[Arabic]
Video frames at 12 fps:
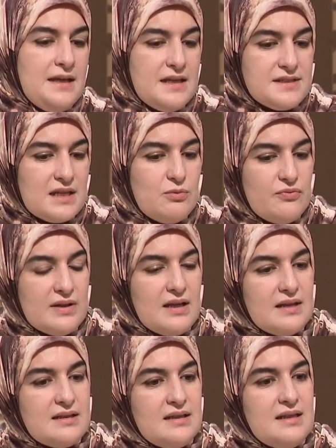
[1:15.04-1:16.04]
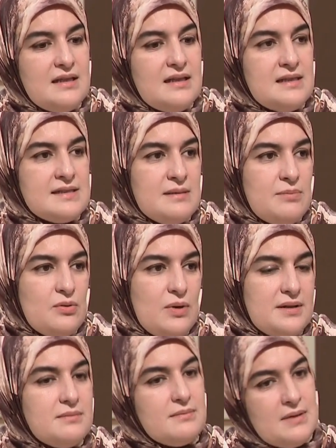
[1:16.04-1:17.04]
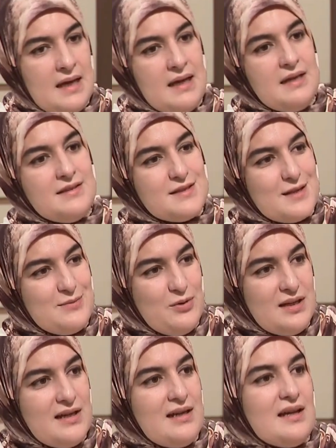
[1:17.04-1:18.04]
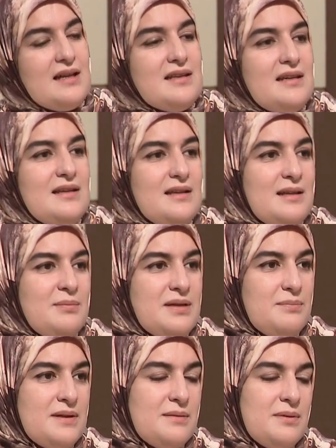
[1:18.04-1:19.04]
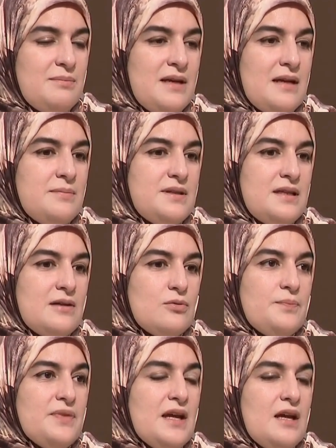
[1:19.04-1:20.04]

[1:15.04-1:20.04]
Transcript: حنا نتكلموا في هذه القضيه ديال الالزام بالوعد عاد نتكلموا على العلاقه ديال الابن بالاب ديالو